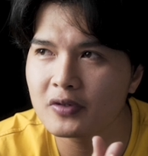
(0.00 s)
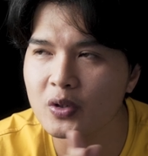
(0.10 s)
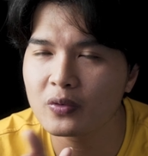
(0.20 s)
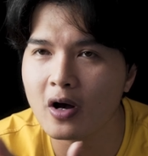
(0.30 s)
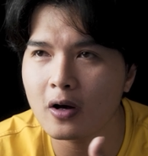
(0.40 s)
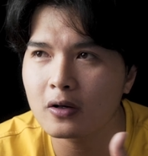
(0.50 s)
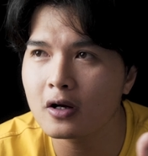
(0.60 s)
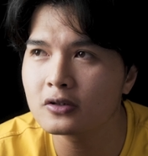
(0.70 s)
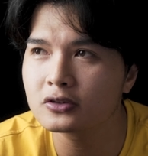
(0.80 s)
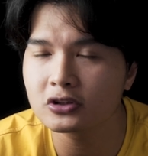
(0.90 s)
ví dụ họ
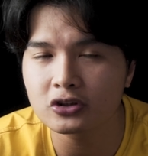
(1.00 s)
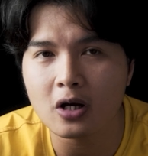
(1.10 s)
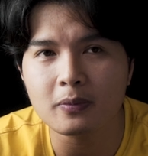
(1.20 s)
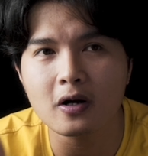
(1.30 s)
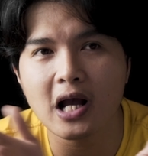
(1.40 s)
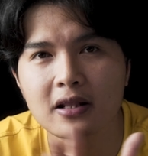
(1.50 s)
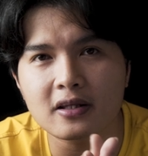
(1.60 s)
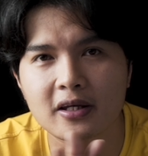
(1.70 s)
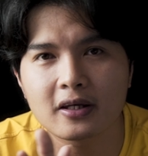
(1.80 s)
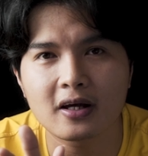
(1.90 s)
có job có khách
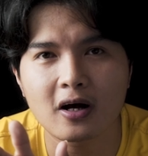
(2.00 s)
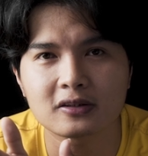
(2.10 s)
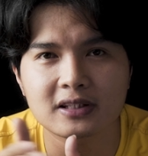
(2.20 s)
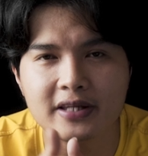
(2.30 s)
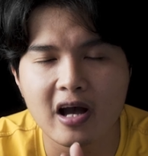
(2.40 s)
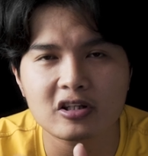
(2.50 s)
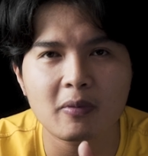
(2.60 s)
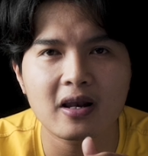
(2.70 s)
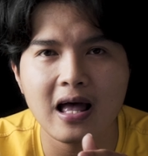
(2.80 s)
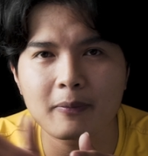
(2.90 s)
thì ờ, họ sẽ giao
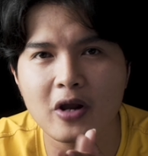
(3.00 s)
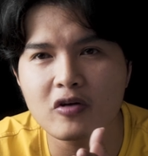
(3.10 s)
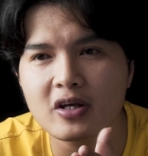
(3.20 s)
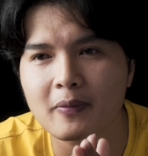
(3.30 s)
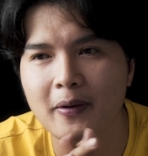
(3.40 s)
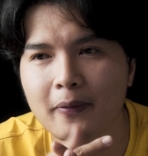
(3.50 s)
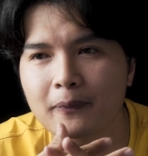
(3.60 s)
cho bạn làm nếu như mà